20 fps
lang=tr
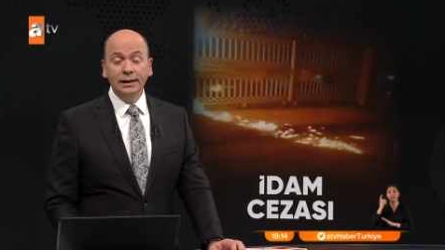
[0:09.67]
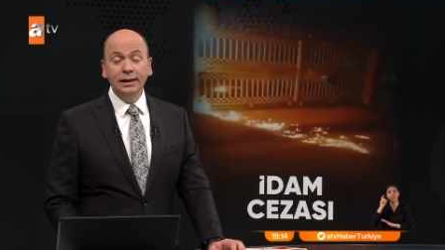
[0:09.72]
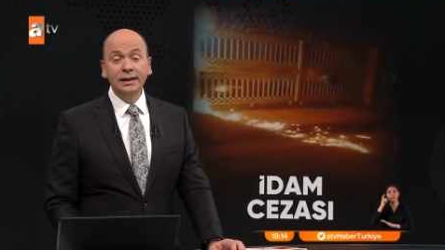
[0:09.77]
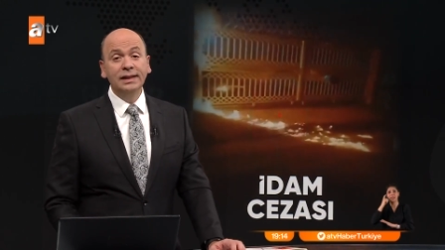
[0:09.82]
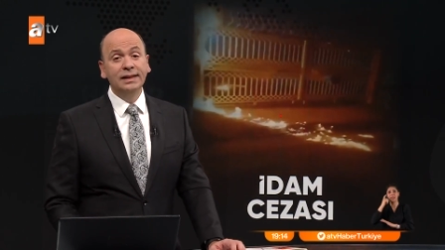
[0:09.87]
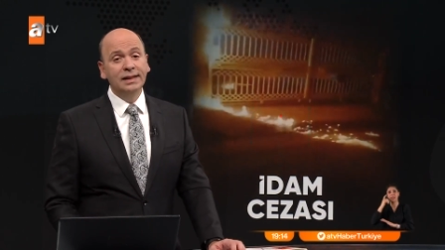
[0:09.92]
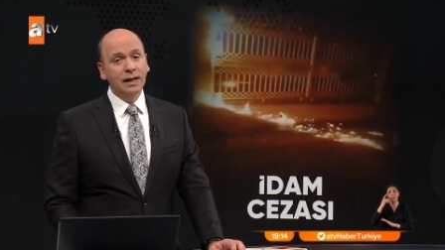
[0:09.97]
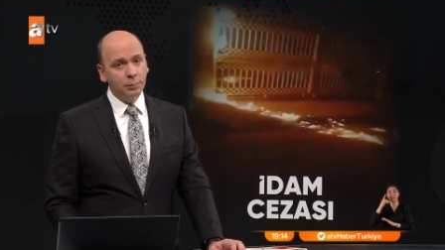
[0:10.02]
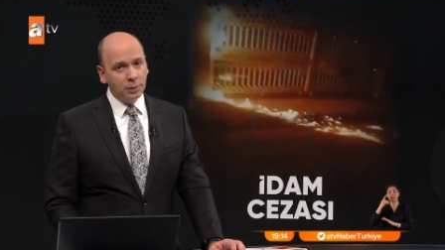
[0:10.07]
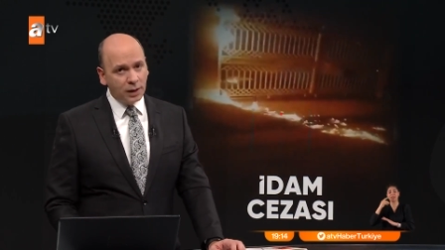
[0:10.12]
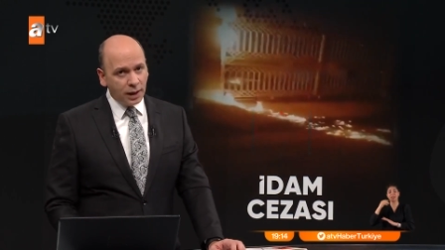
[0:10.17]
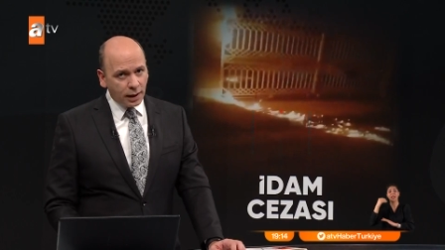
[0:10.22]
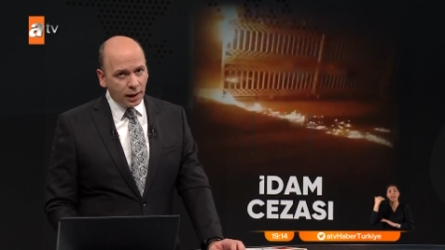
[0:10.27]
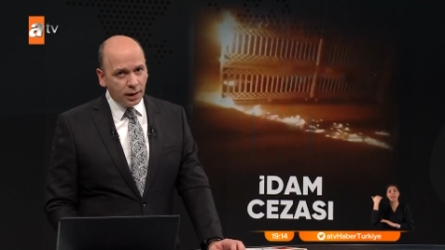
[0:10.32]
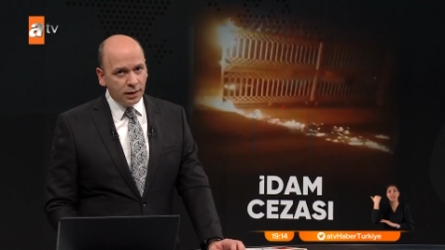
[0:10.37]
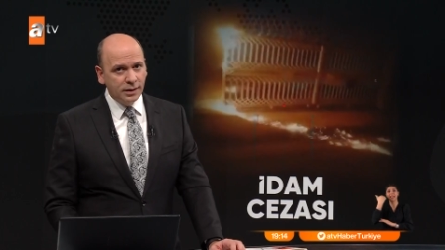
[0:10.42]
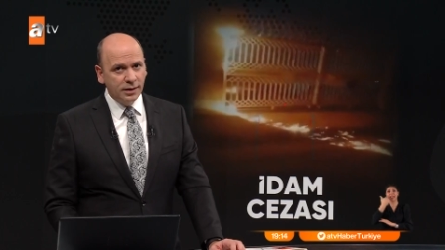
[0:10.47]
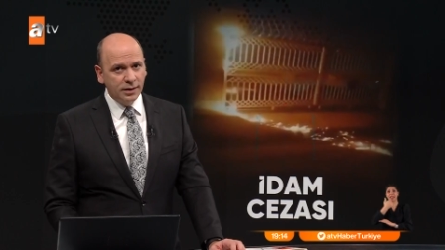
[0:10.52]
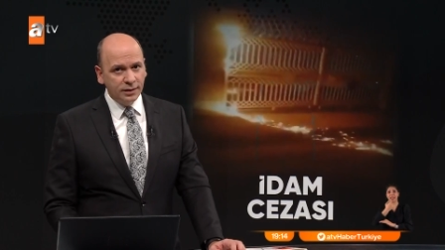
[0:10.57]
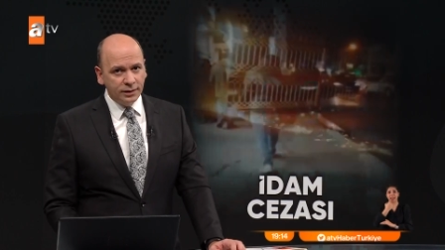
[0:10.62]
idam
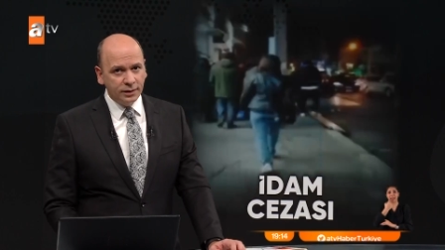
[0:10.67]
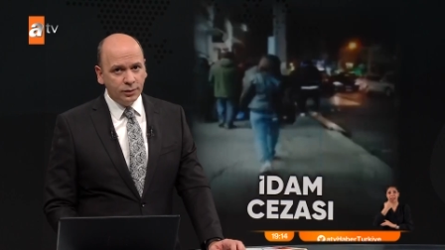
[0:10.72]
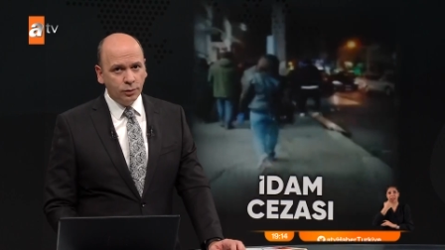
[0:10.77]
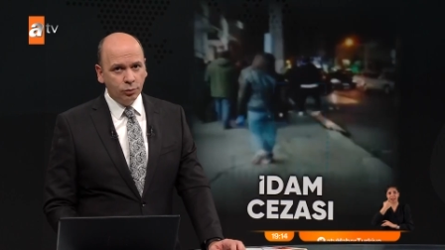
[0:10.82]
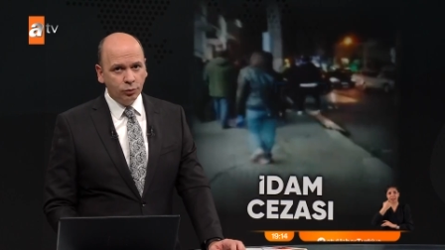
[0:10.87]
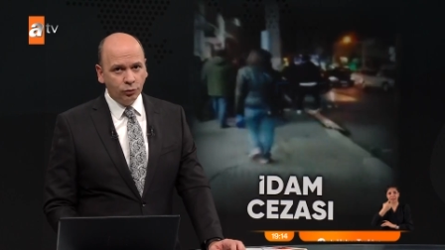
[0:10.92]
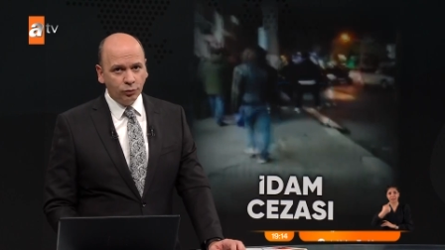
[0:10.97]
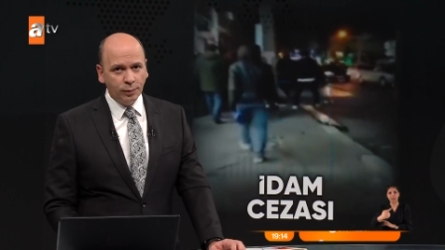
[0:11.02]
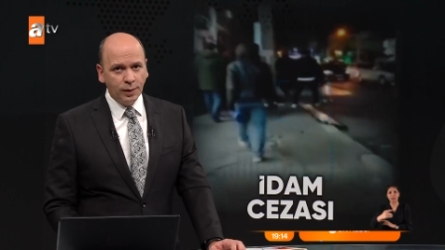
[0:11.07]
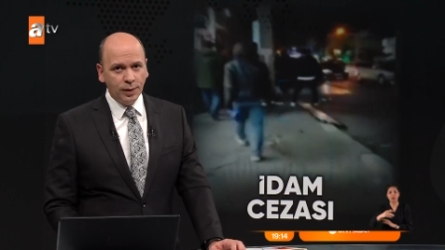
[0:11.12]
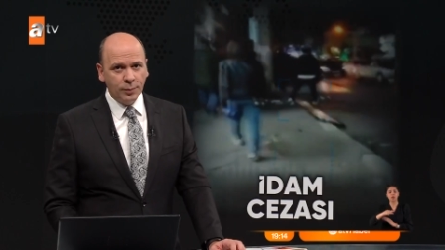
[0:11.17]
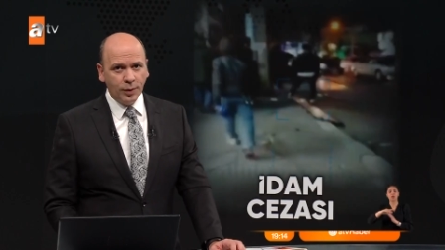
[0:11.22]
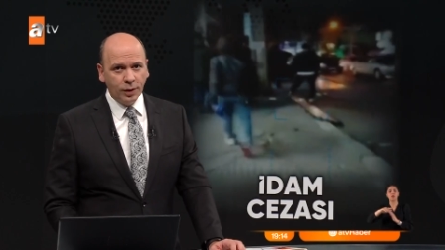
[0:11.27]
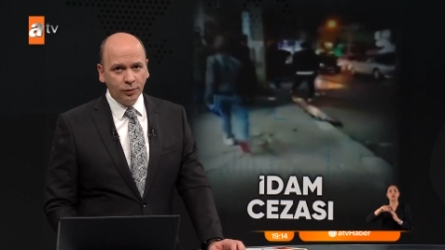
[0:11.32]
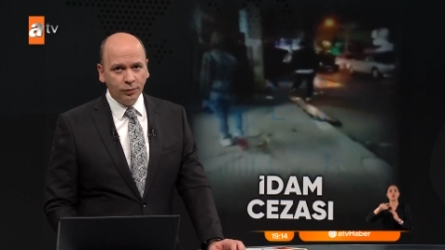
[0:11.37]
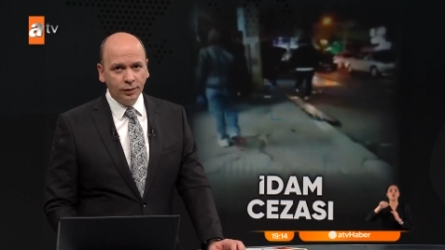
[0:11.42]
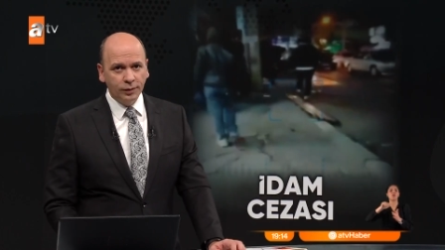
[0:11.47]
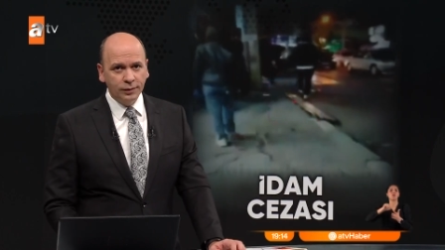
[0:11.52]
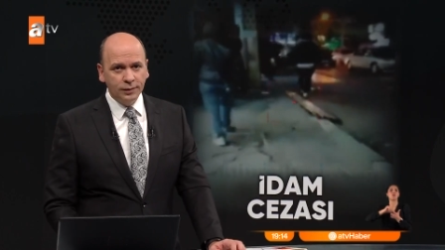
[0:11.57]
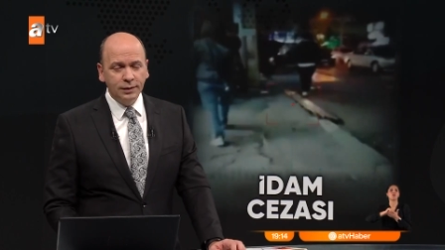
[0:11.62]
kararlarını konuşmaya
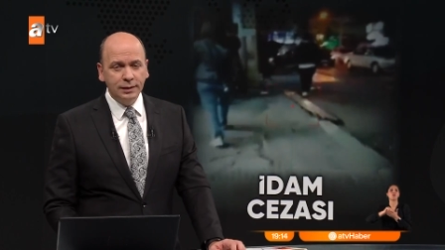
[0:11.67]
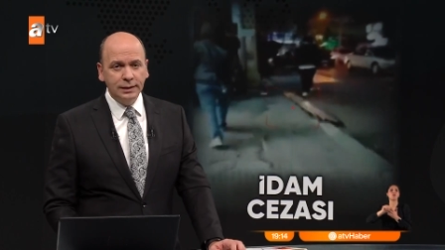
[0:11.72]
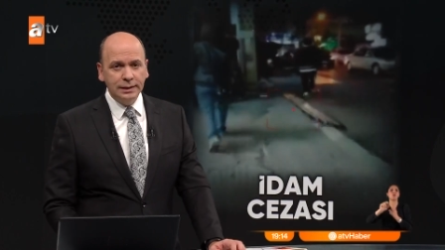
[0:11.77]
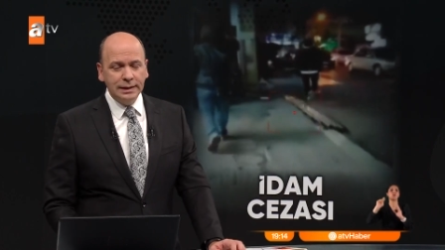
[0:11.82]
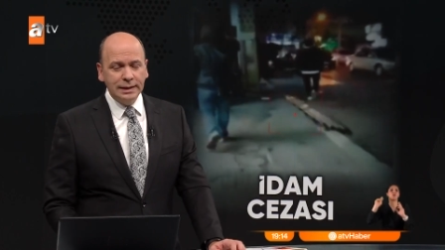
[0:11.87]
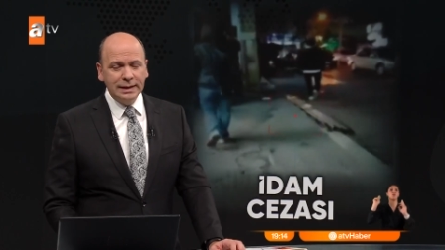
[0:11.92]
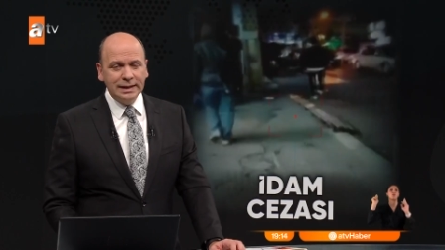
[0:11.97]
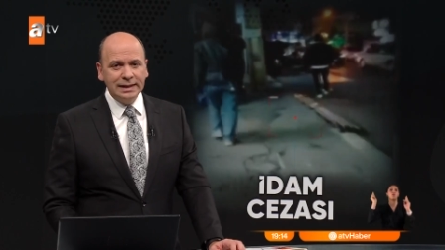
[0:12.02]
başladı.